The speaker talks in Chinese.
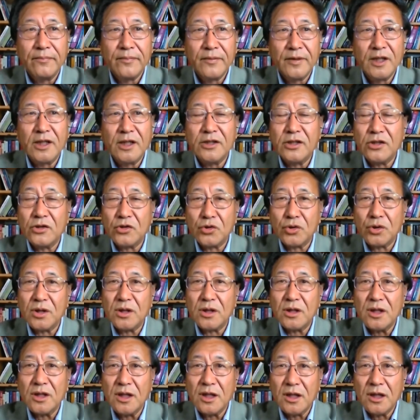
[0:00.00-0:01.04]
也就是
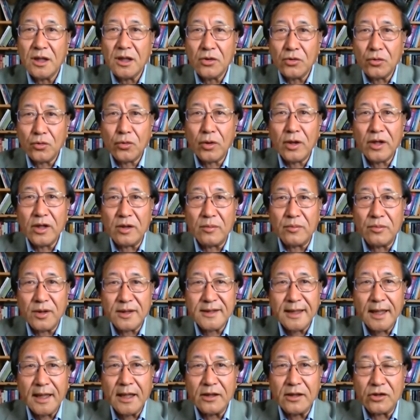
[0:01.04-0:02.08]
说，如果有摩
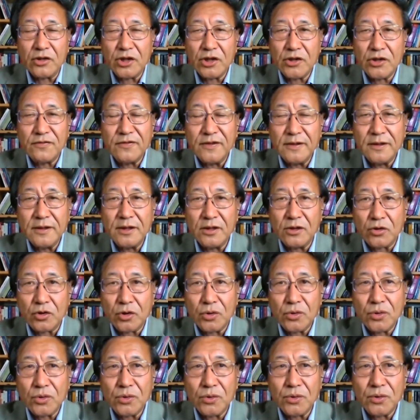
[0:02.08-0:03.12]
擦、有纠纷、有
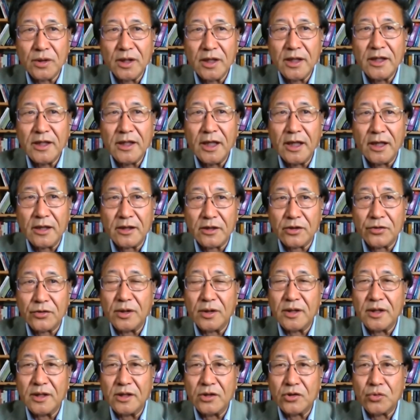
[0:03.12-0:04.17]
冲突，一定是
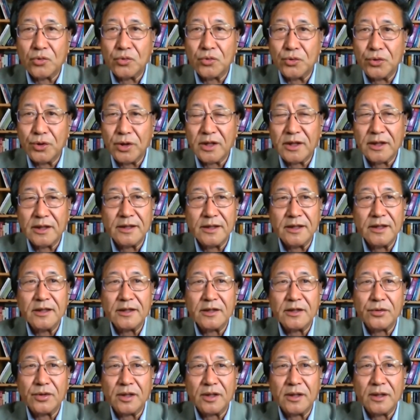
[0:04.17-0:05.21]
军人，主角肯定是
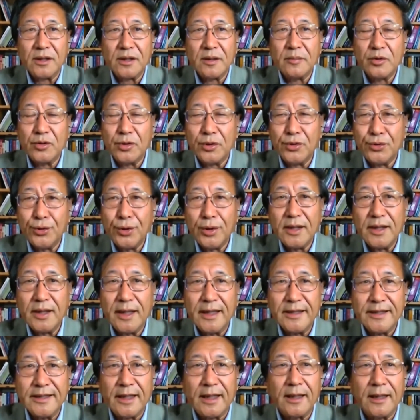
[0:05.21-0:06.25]
军人。那么，对军人来
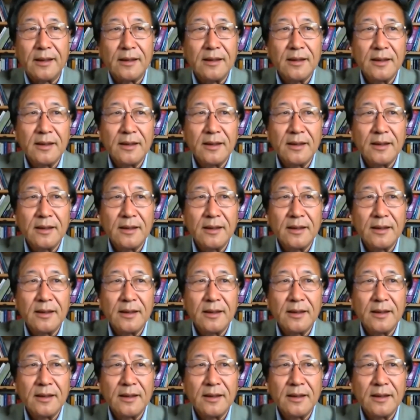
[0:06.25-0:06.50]
讲，